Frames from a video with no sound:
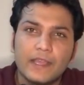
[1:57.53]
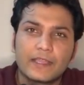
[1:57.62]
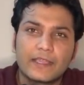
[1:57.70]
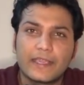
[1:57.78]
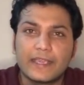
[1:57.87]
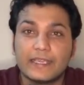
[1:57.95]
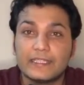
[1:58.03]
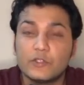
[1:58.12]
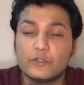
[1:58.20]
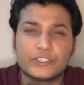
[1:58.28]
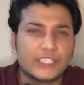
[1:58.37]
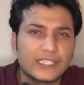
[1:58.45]
कि ये जो
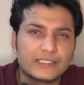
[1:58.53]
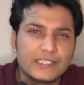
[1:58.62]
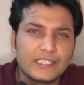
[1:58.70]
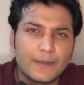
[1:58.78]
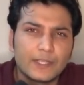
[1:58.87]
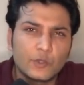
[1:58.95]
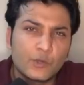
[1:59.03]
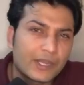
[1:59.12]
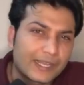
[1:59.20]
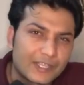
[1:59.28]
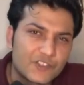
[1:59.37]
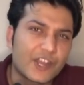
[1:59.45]
सियासी जमातों का
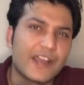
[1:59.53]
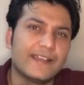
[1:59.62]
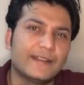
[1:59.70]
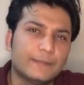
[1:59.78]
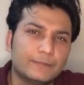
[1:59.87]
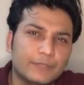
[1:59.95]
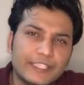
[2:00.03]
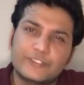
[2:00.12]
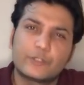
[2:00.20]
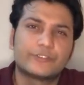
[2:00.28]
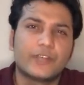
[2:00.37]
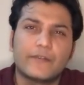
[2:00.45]
कचरा है ना
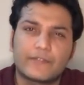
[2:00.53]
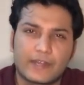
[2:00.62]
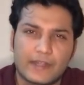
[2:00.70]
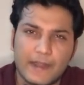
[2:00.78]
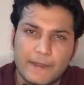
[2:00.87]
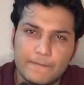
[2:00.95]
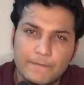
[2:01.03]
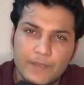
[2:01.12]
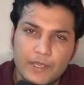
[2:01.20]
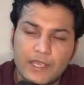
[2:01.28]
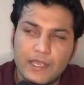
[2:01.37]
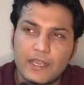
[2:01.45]
इसको साफ़ करना है
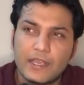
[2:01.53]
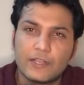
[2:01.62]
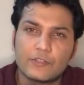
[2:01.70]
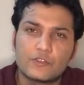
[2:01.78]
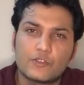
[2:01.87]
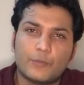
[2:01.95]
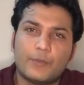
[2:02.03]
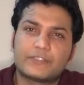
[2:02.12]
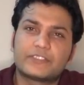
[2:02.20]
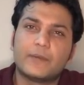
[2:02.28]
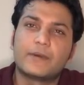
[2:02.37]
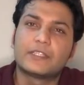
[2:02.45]
जो
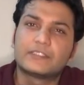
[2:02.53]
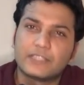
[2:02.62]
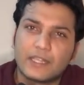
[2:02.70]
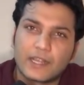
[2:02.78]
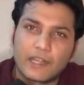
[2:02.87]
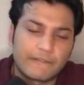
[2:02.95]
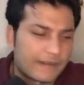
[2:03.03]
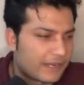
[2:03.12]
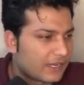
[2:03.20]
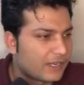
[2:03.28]
बरसा बरस से लगा हुआ है